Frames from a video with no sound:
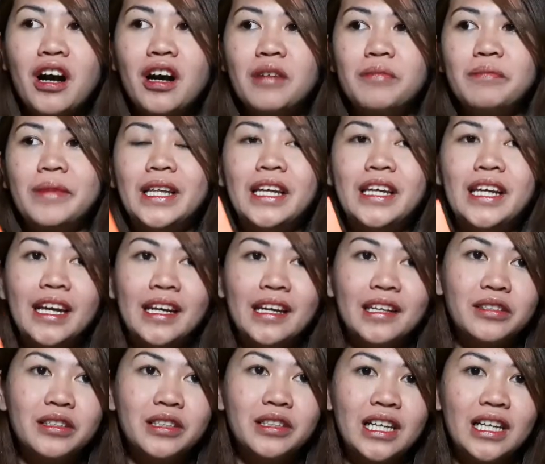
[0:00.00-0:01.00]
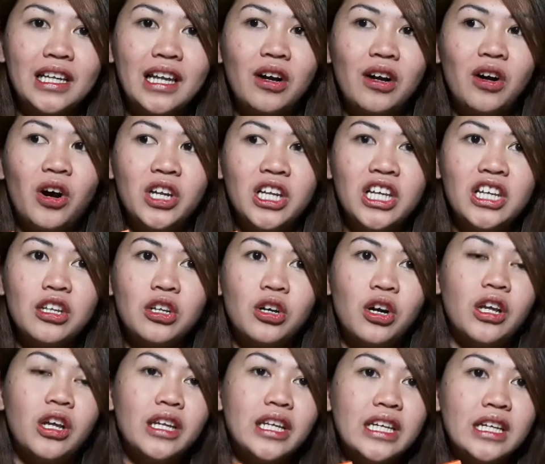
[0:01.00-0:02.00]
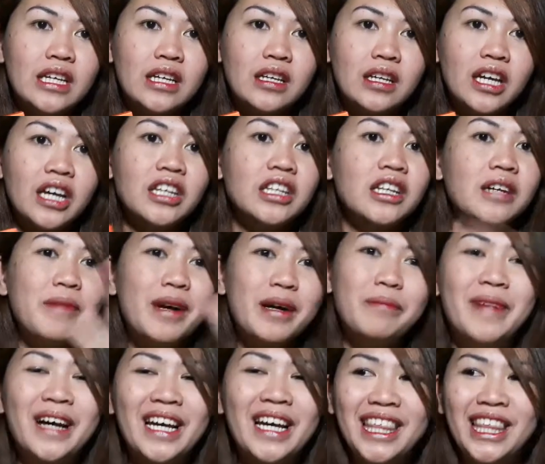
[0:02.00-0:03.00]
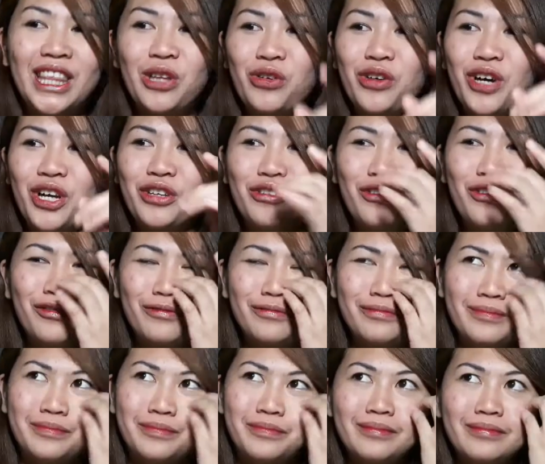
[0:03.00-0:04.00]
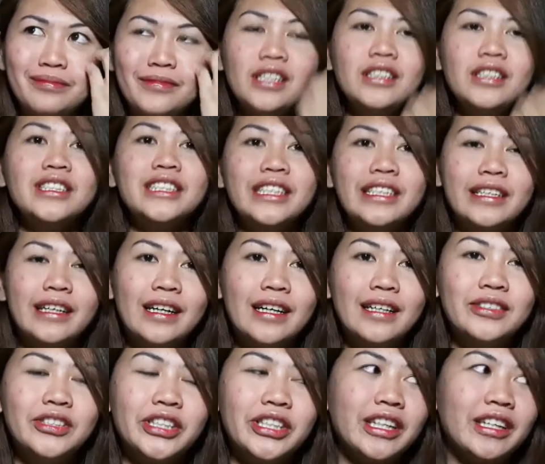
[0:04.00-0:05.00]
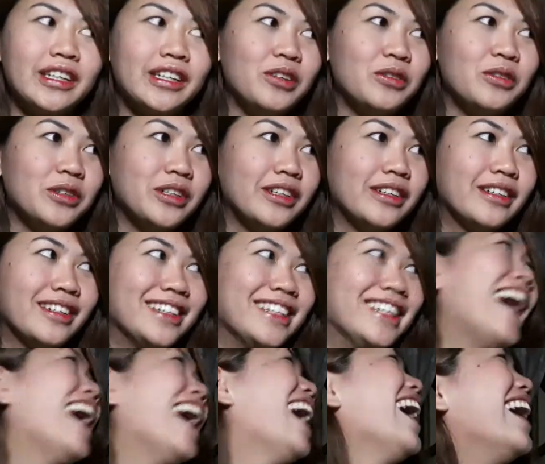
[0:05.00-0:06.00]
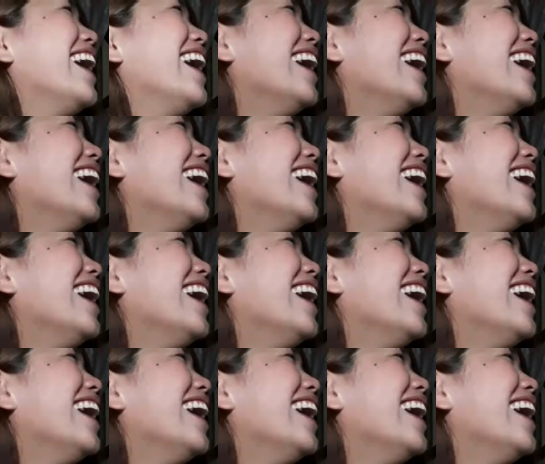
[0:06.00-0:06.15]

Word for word: So, ang binayaran ko na lang all in all, kay na mag-math nung ano, sige na nga, engineer ako.